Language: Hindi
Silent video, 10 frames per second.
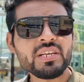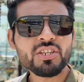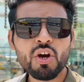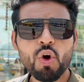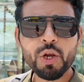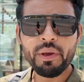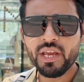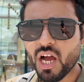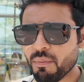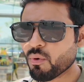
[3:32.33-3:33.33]
वेस्ट कॉलोन में
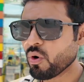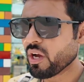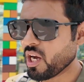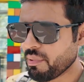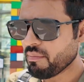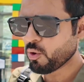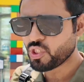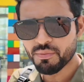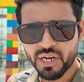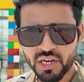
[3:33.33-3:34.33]
ही आपको यहाँ पे
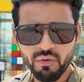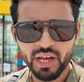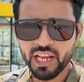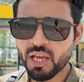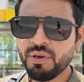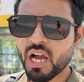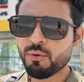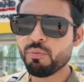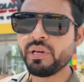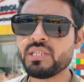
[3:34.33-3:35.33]
म्यूजियम सेंटर वगैरह ये भी
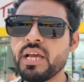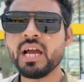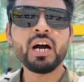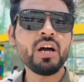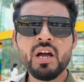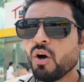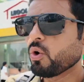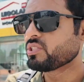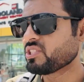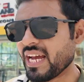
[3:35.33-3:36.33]
आपको मिल जाएगा
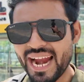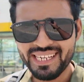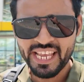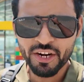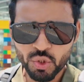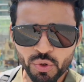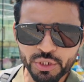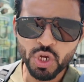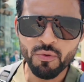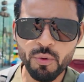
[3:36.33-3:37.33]
और साइट सीइंग
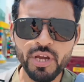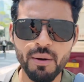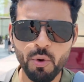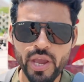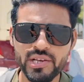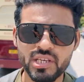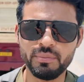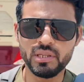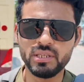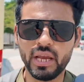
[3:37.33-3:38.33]
टूर जो है वो भी आपको यहीं से
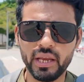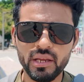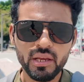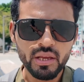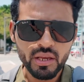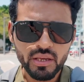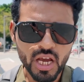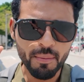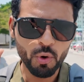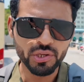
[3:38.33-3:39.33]
मिल जाएगी
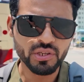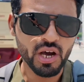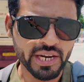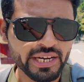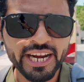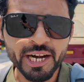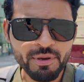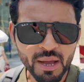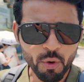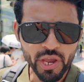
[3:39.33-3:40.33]
ये आपको नज़र आ रही है टिकट
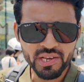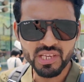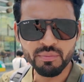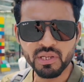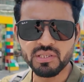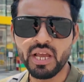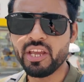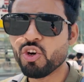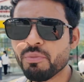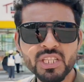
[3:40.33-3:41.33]
भी आपको यहीं से मिल
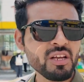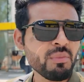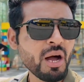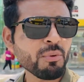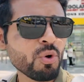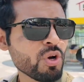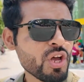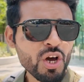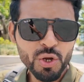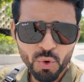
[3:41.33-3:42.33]
जाएगी और मतलब आपको
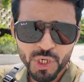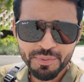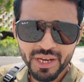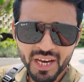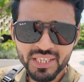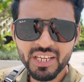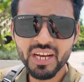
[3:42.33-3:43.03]
रोड्स पे हर